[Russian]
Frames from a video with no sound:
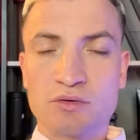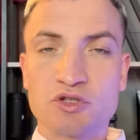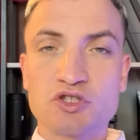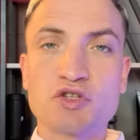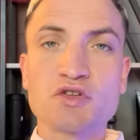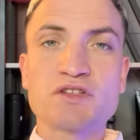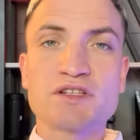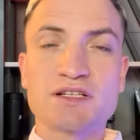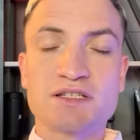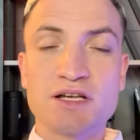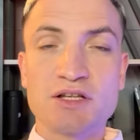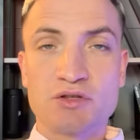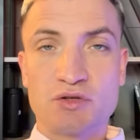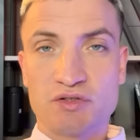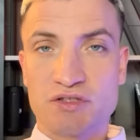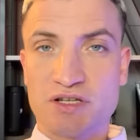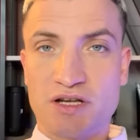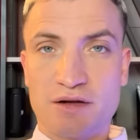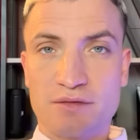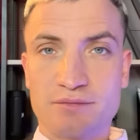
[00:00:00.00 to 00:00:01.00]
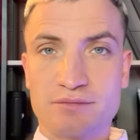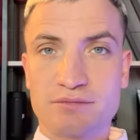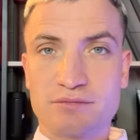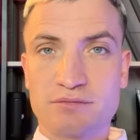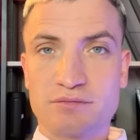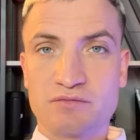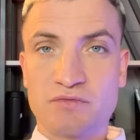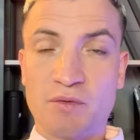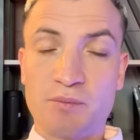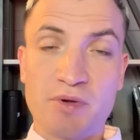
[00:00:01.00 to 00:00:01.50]
Ну что сказать, друзья?
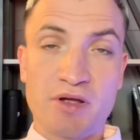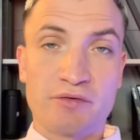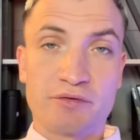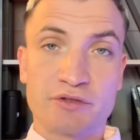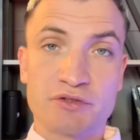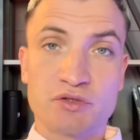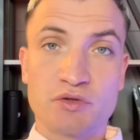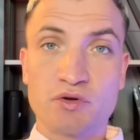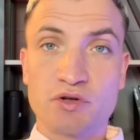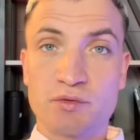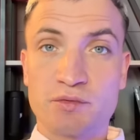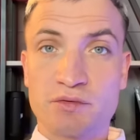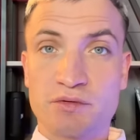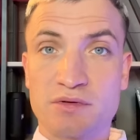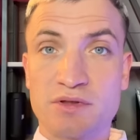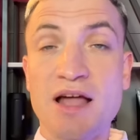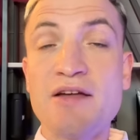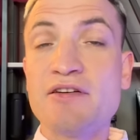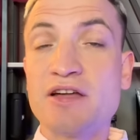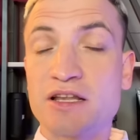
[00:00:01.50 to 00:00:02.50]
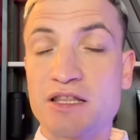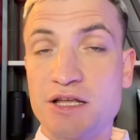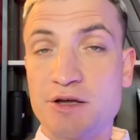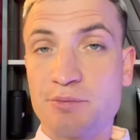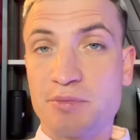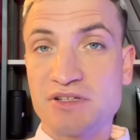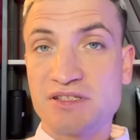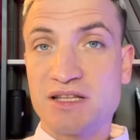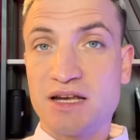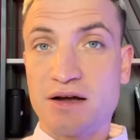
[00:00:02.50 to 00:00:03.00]
Во-первых, стоит, наверное,
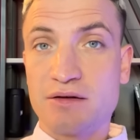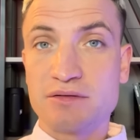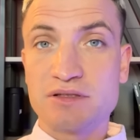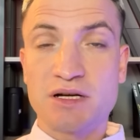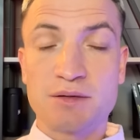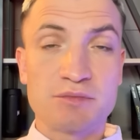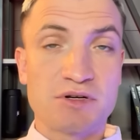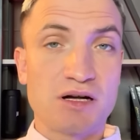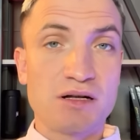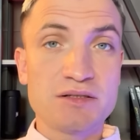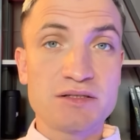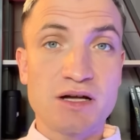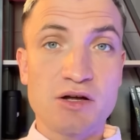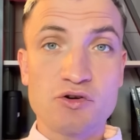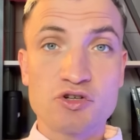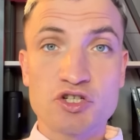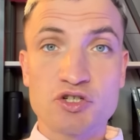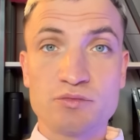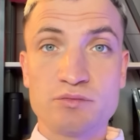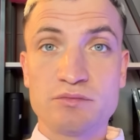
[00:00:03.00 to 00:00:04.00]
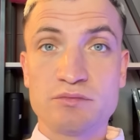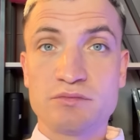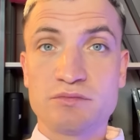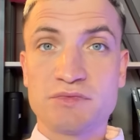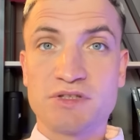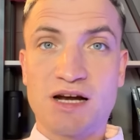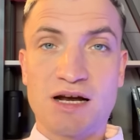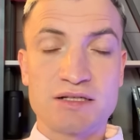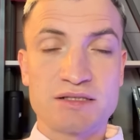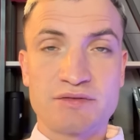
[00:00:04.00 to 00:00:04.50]
поздравить Амкал с хорошим
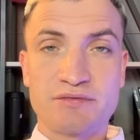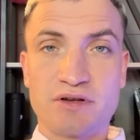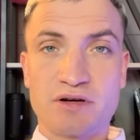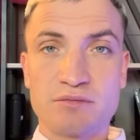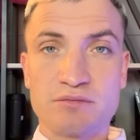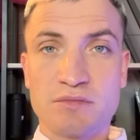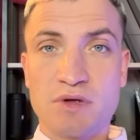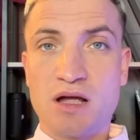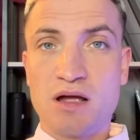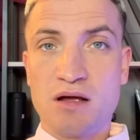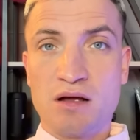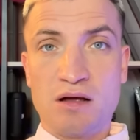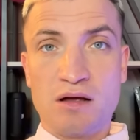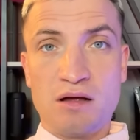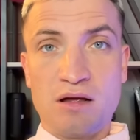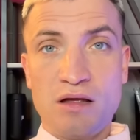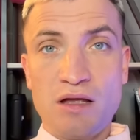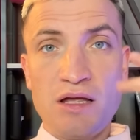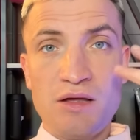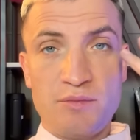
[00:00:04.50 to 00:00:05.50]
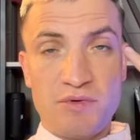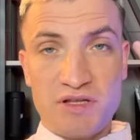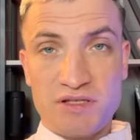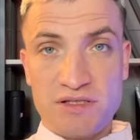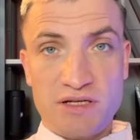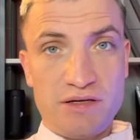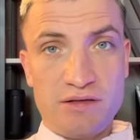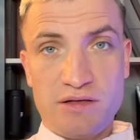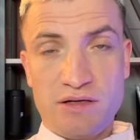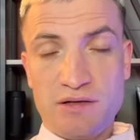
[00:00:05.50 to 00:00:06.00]
трансфером. И
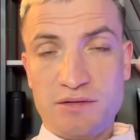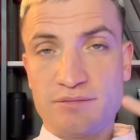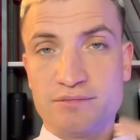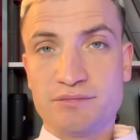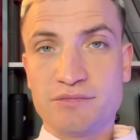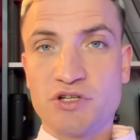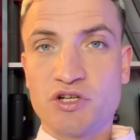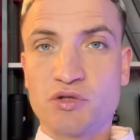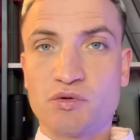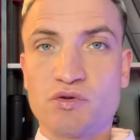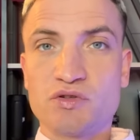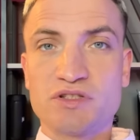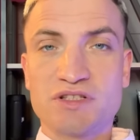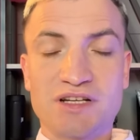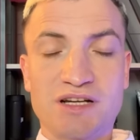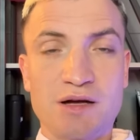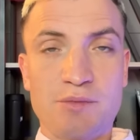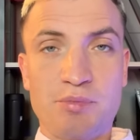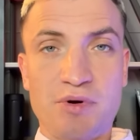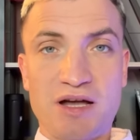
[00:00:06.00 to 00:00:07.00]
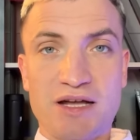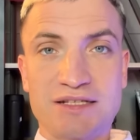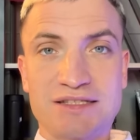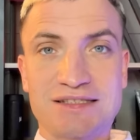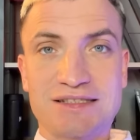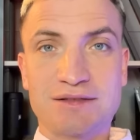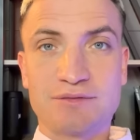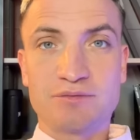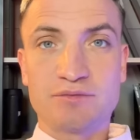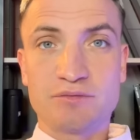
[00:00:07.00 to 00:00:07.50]
медийный никто не
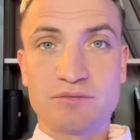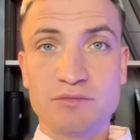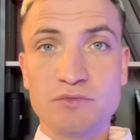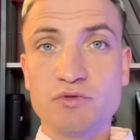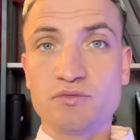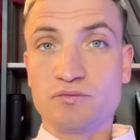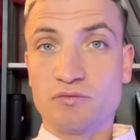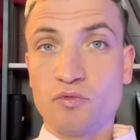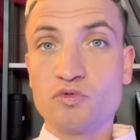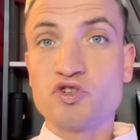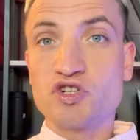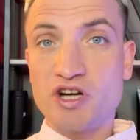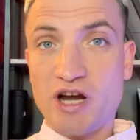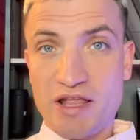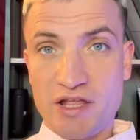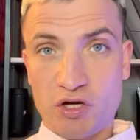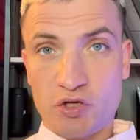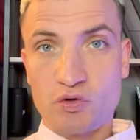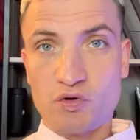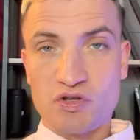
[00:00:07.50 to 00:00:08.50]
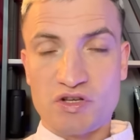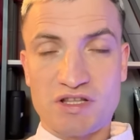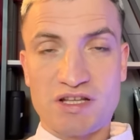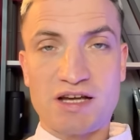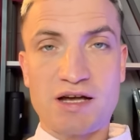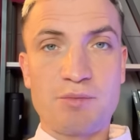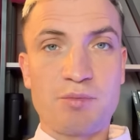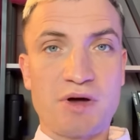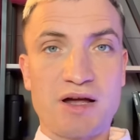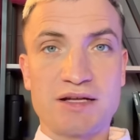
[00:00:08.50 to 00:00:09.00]
докопается. Ну, уже никто не
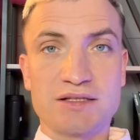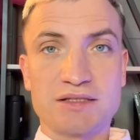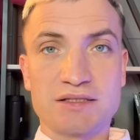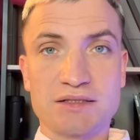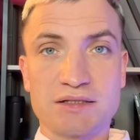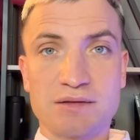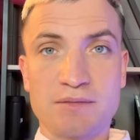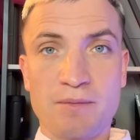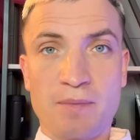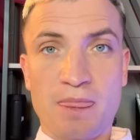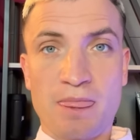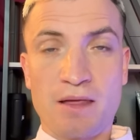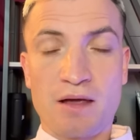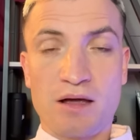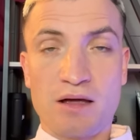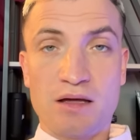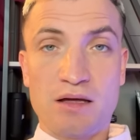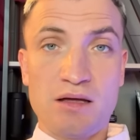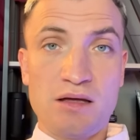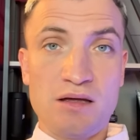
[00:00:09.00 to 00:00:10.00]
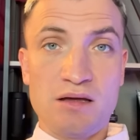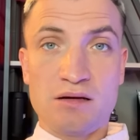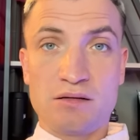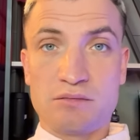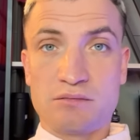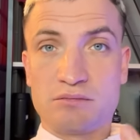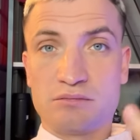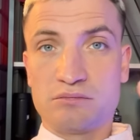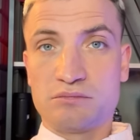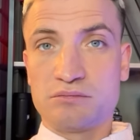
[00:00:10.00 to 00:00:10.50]
докопается. И,
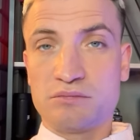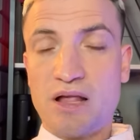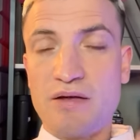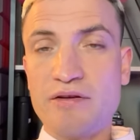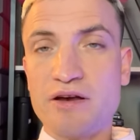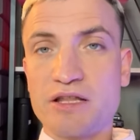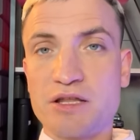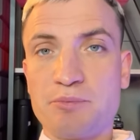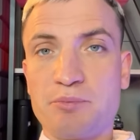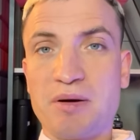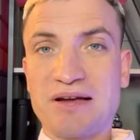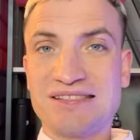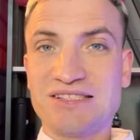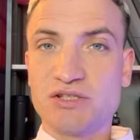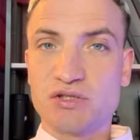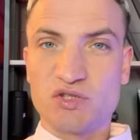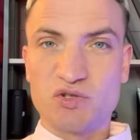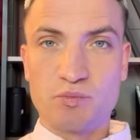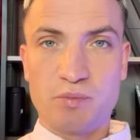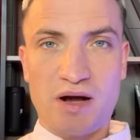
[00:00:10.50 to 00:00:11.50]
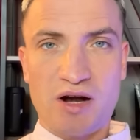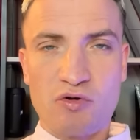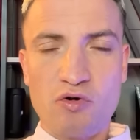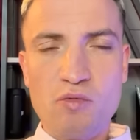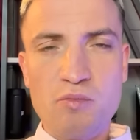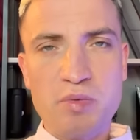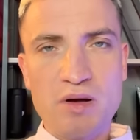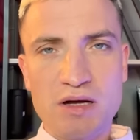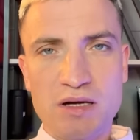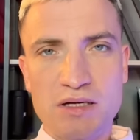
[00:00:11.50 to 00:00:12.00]
наверное, позицию
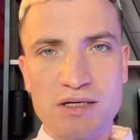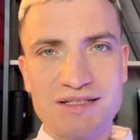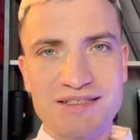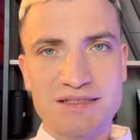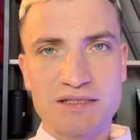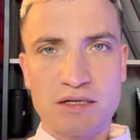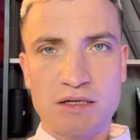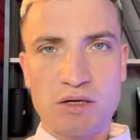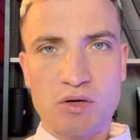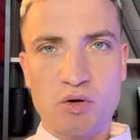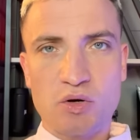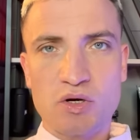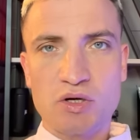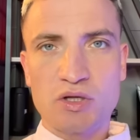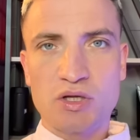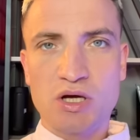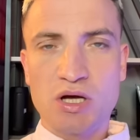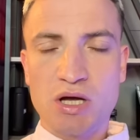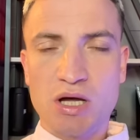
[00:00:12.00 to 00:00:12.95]
Прокопа закроют.